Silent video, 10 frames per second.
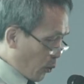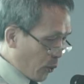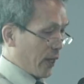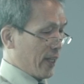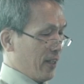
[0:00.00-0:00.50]

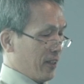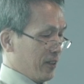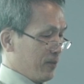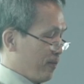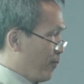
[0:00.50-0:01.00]
快
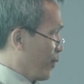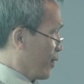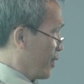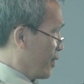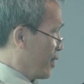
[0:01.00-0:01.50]
乐。
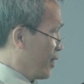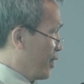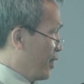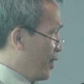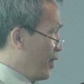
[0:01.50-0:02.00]

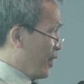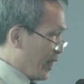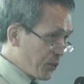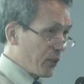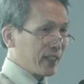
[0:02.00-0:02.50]

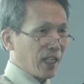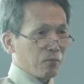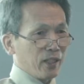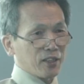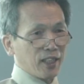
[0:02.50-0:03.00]
因为他
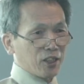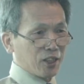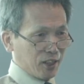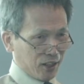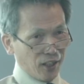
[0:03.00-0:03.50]
们要在
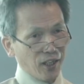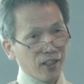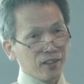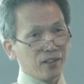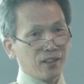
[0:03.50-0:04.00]

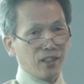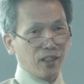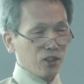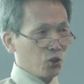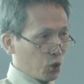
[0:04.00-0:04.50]
神
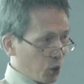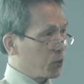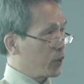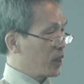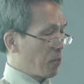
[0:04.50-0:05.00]
和
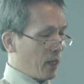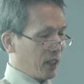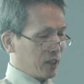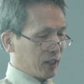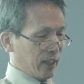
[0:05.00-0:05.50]
众人的
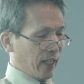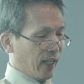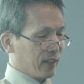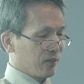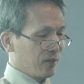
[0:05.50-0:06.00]
面
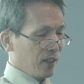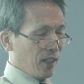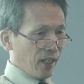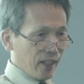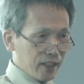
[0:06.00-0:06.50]
前
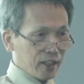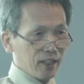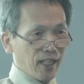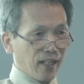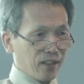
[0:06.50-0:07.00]
立
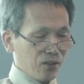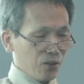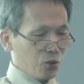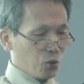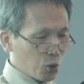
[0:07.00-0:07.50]
下
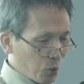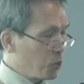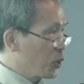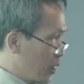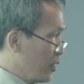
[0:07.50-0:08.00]

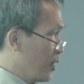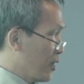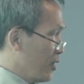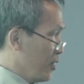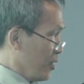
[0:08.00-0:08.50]
终身
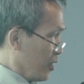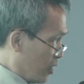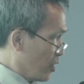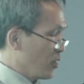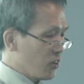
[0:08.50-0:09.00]
的
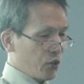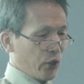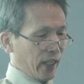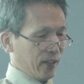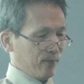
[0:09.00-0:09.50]
誓愿。